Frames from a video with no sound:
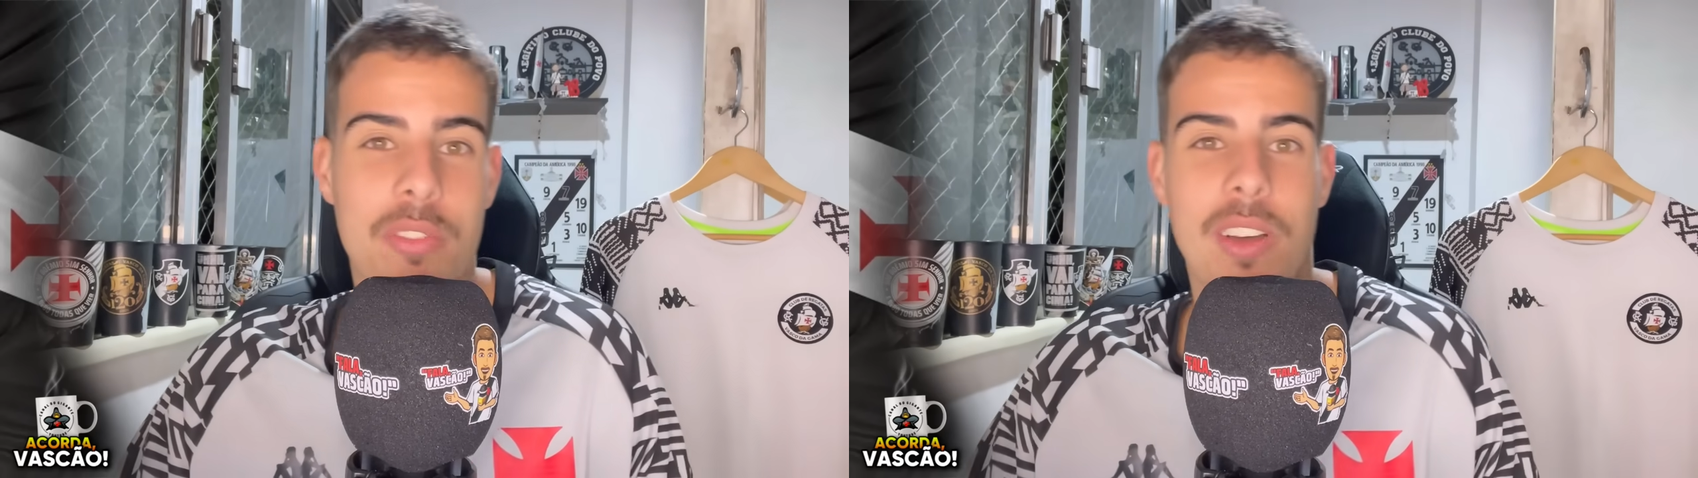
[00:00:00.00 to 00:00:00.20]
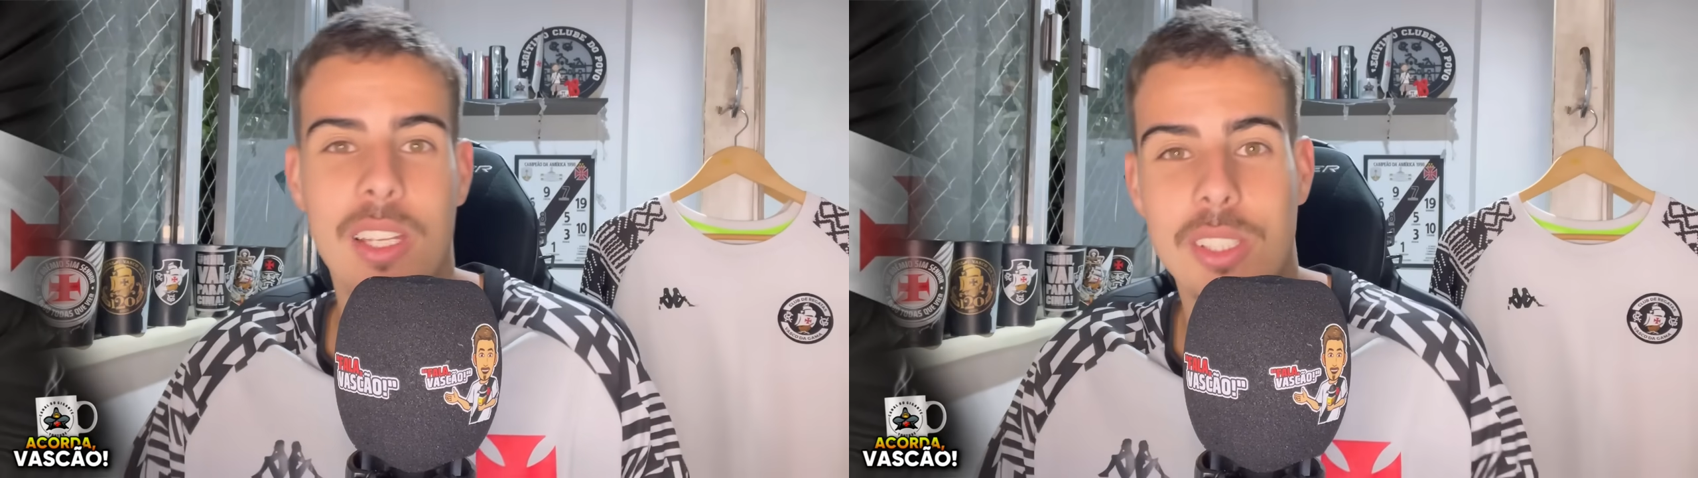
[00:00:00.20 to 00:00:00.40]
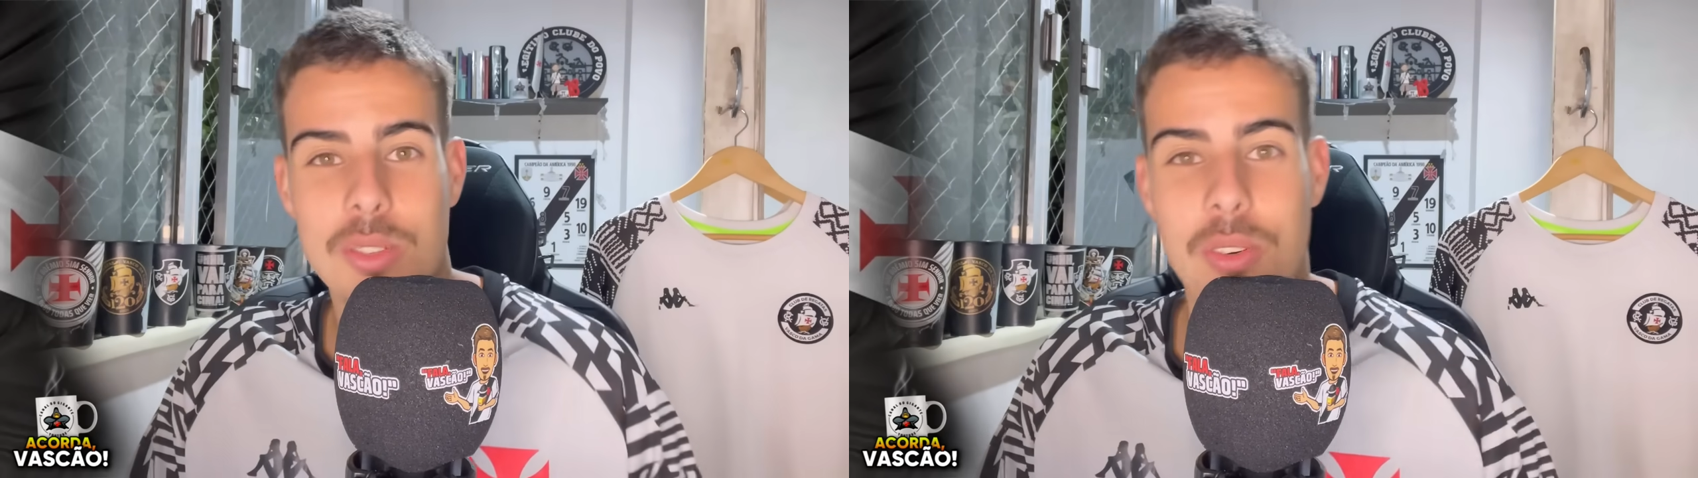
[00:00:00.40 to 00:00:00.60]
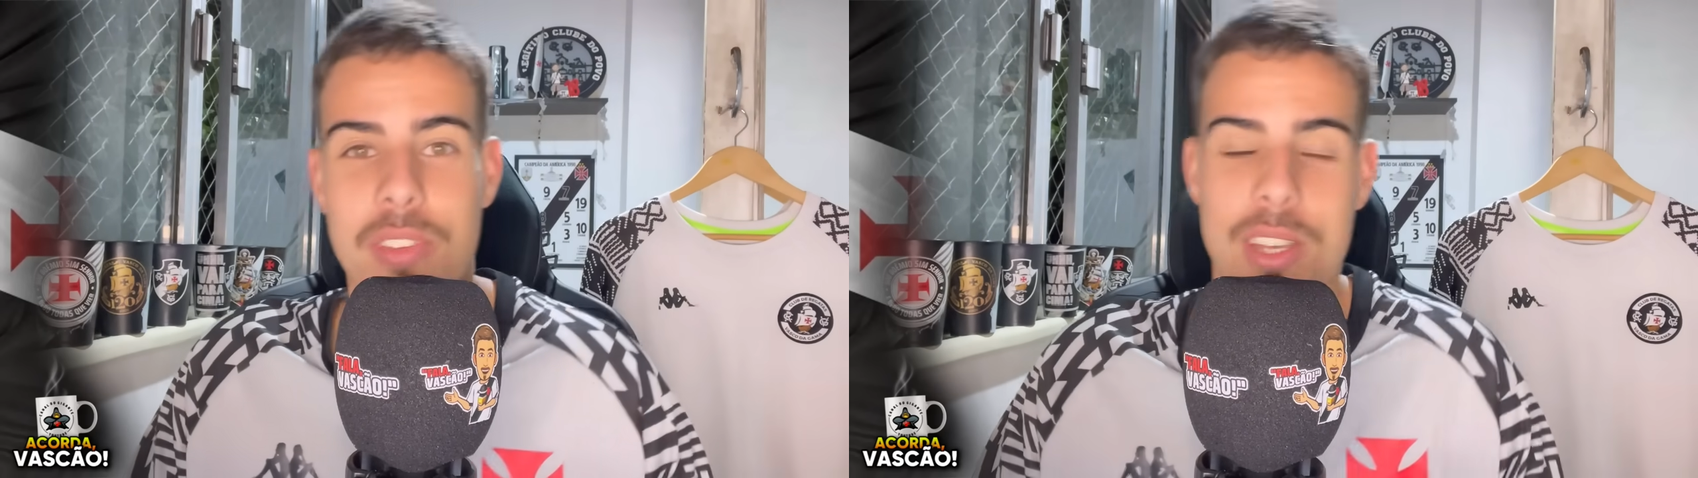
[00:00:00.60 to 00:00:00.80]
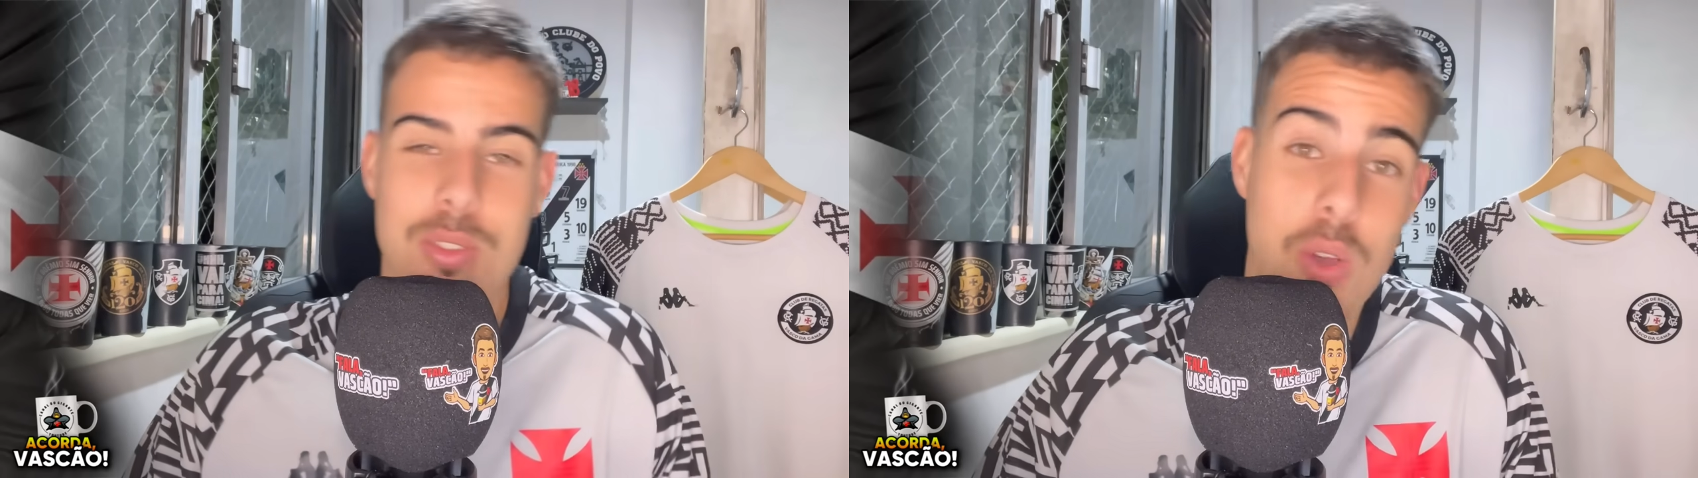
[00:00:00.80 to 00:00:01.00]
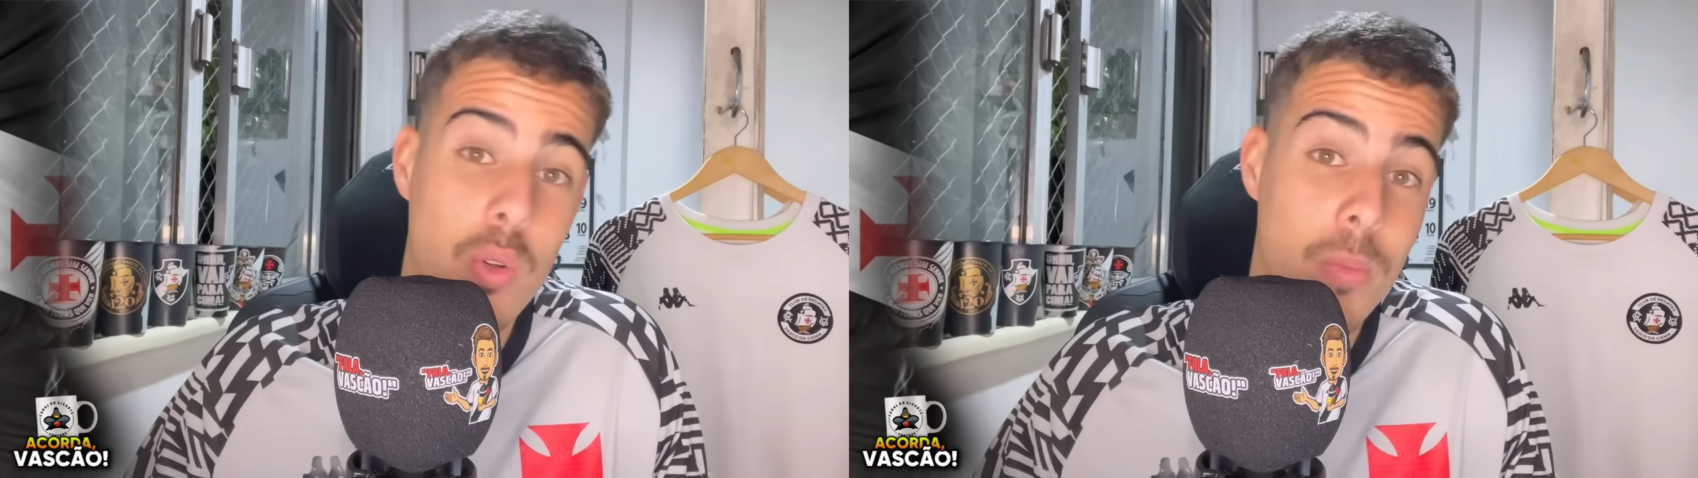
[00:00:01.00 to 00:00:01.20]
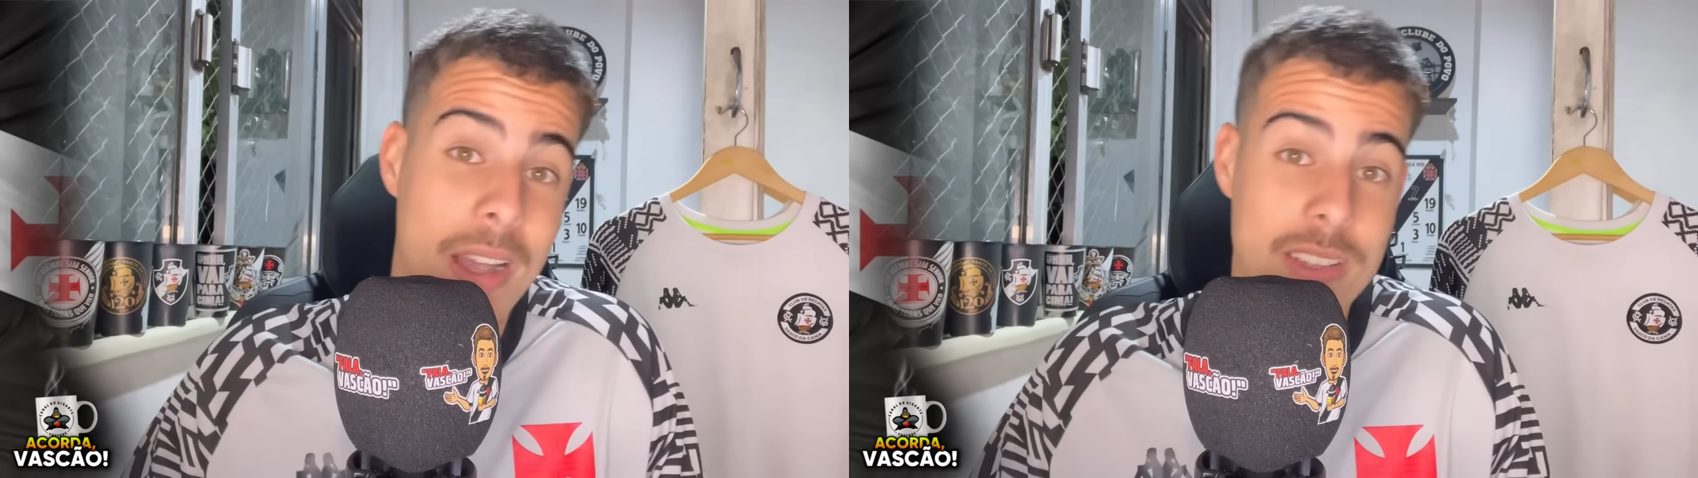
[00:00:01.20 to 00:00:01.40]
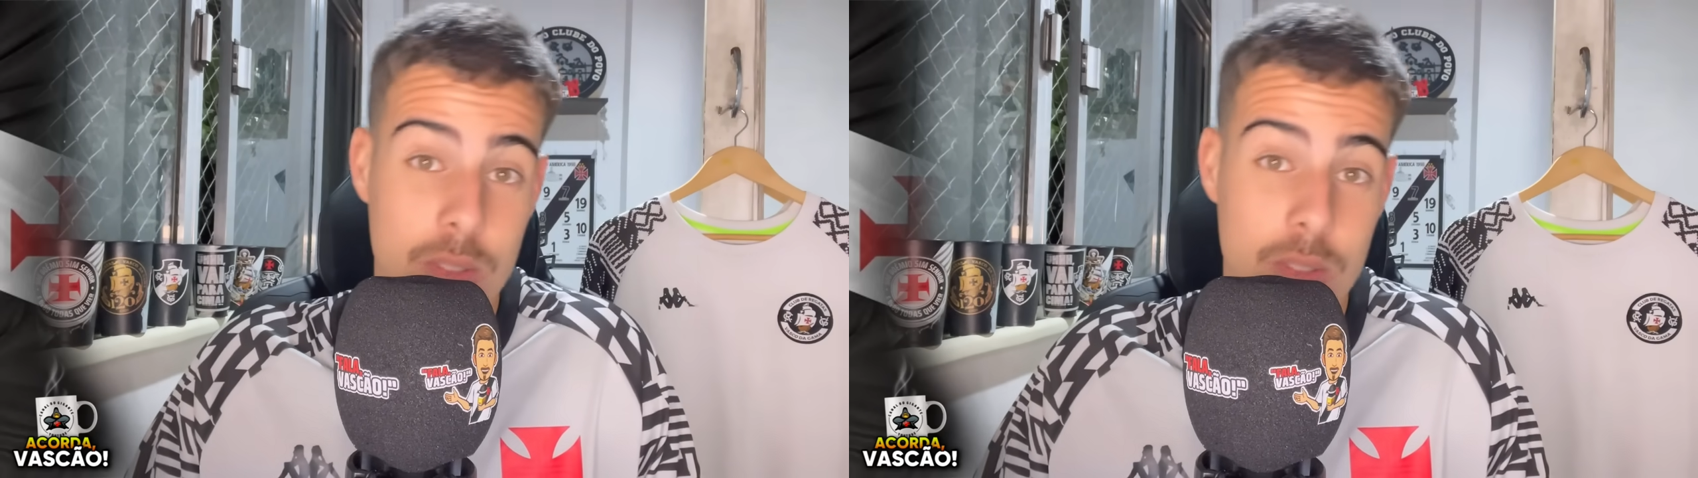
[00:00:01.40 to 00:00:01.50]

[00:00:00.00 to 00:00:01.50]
falando que conversou com o Max